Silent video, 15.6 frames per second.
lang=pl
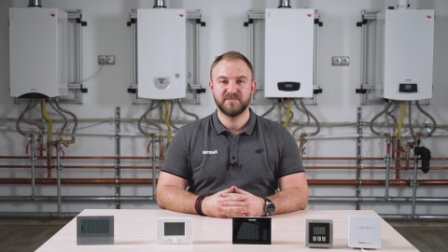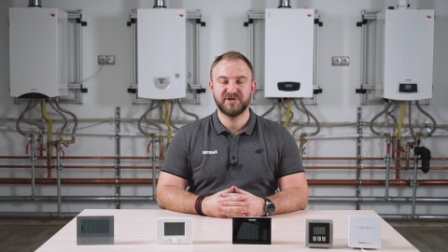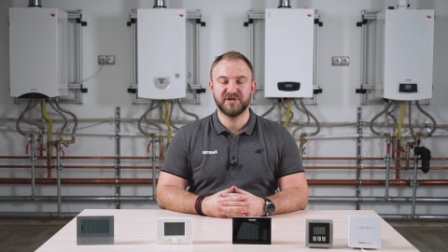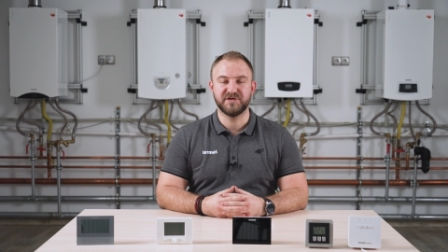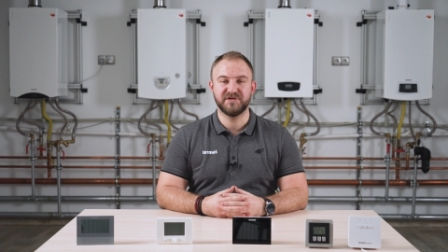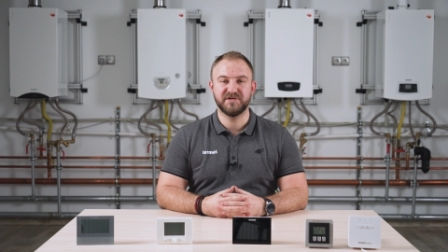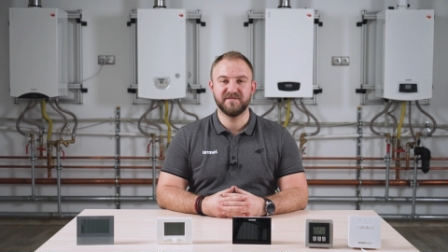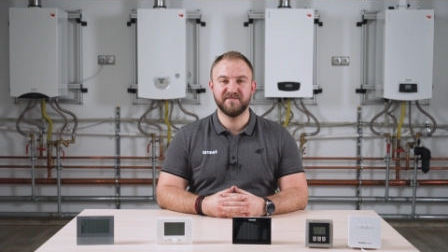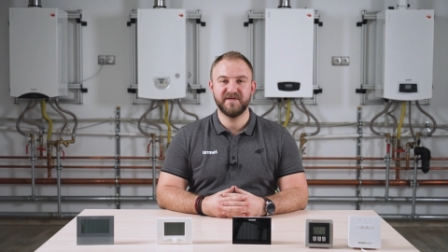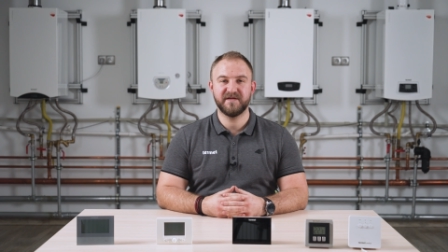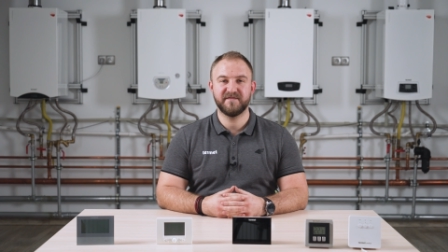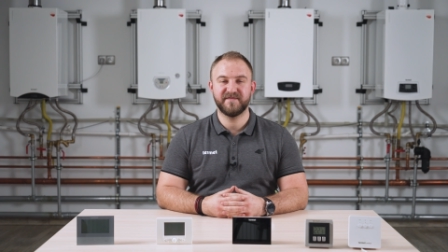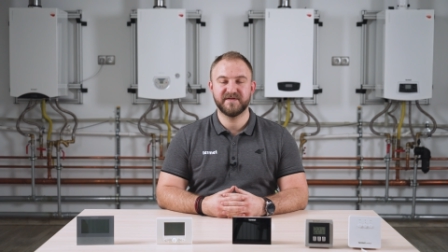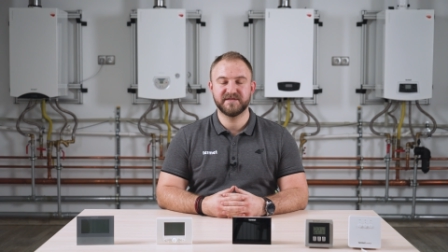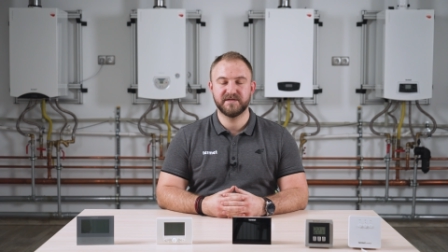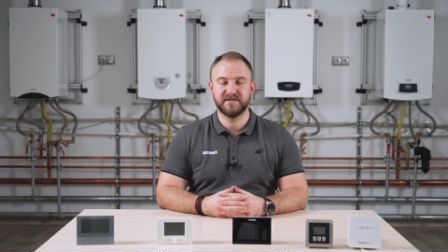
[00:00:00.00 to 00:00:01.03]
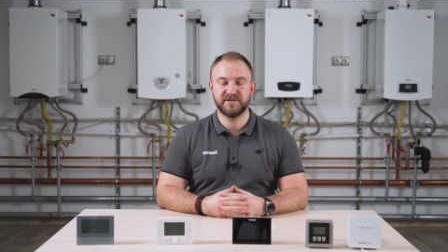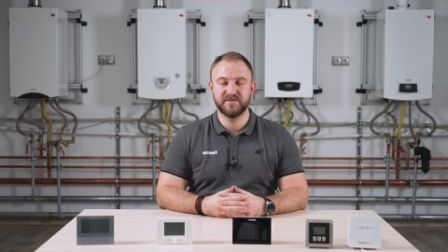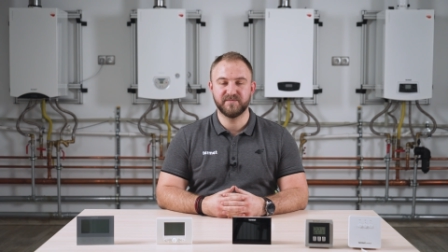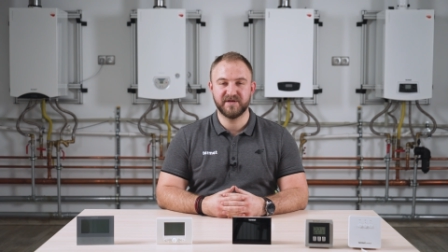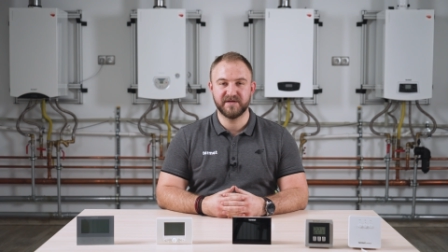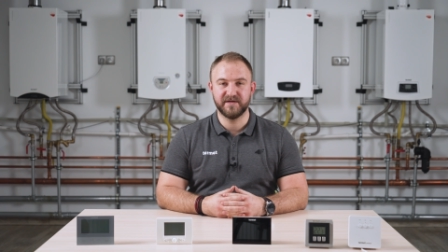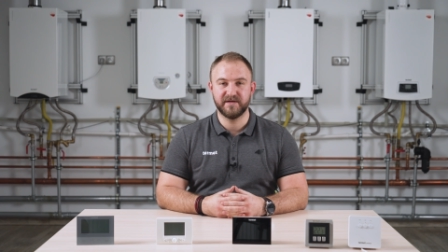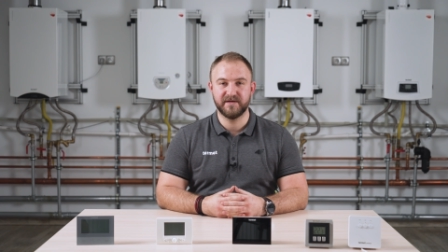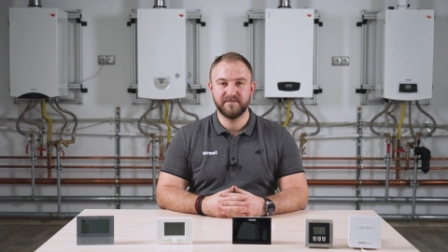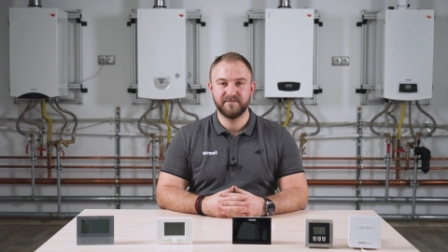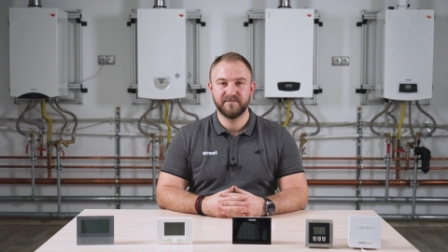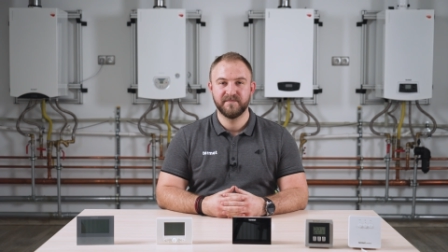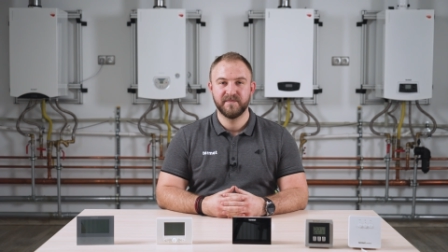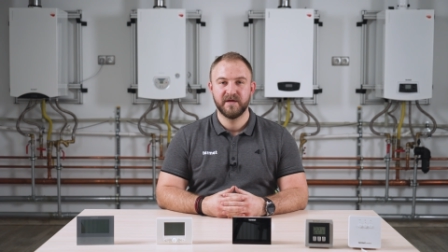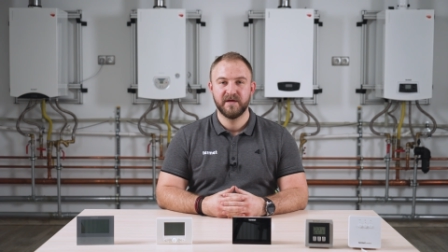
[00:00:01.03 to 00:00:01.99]
Cześć, witam Was na naszym kanale.
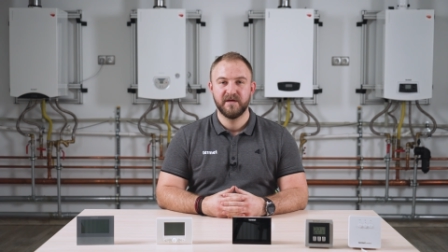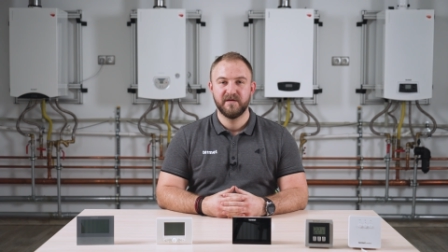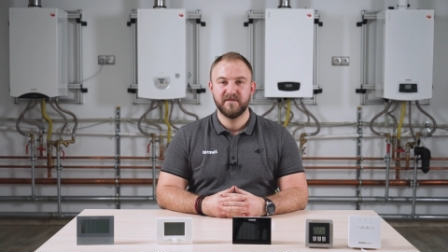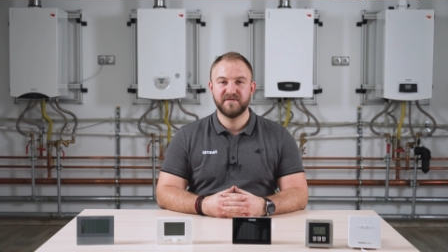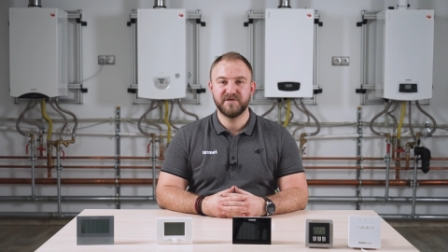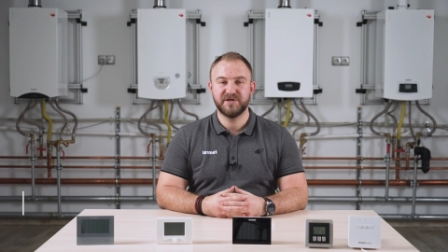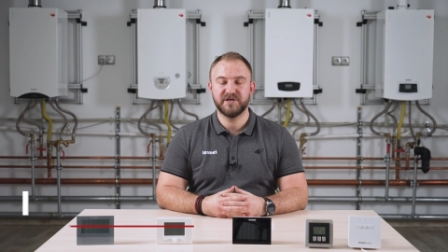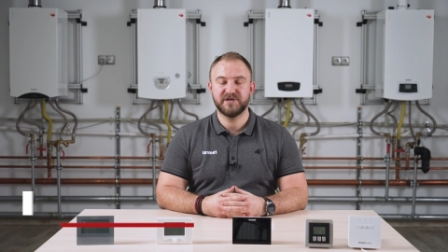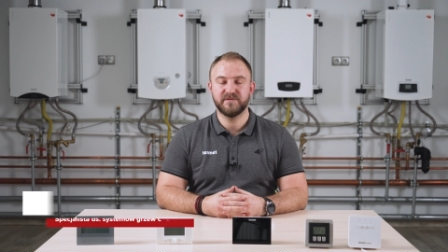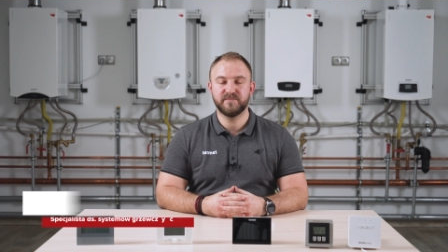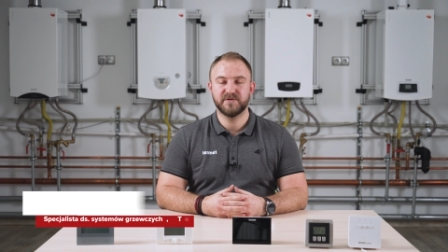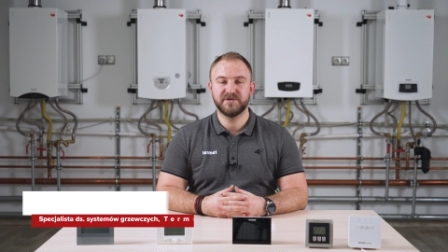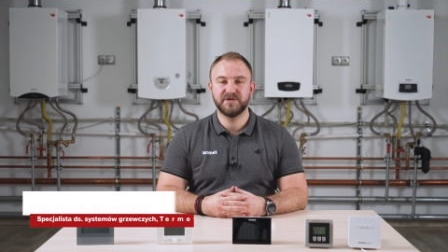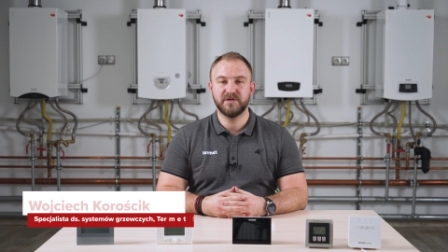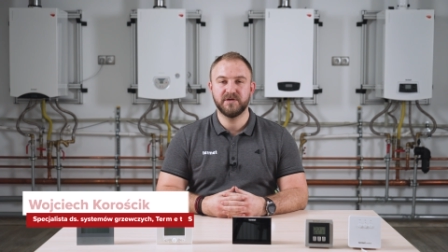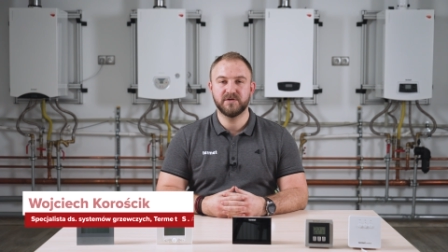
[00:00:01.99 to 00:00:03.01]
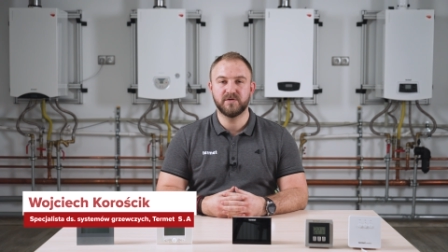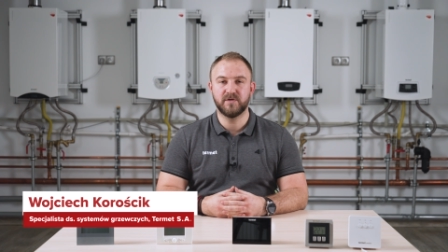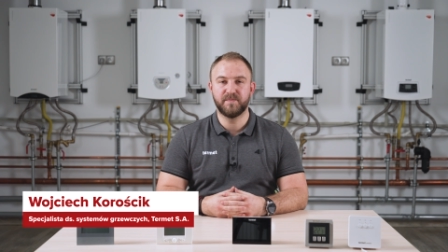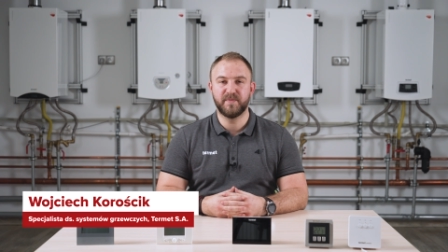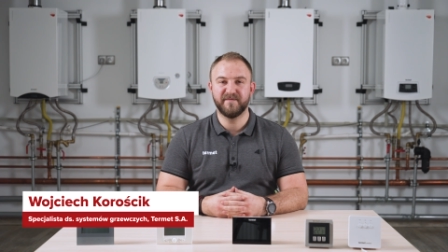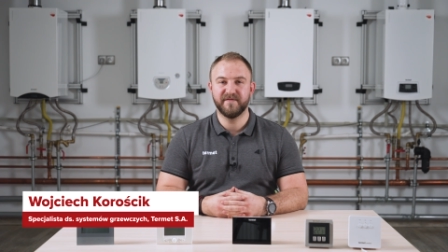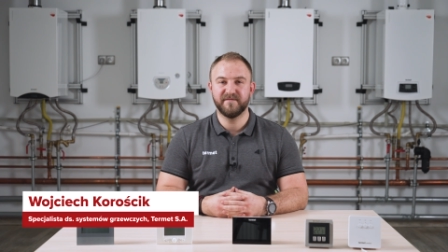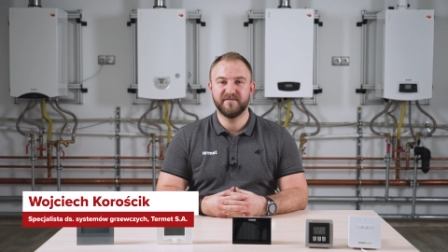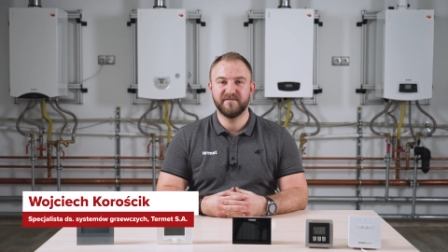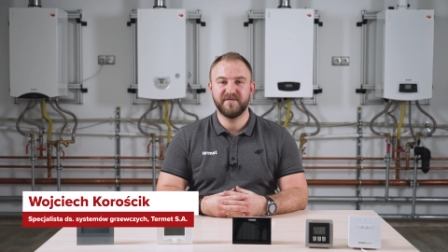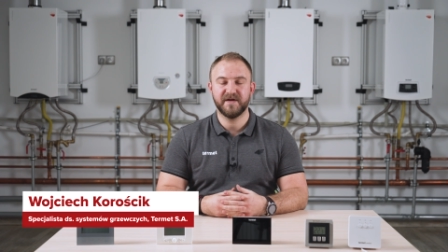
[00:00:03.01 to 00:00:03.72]
W dzisiejszym odcinku opowiem,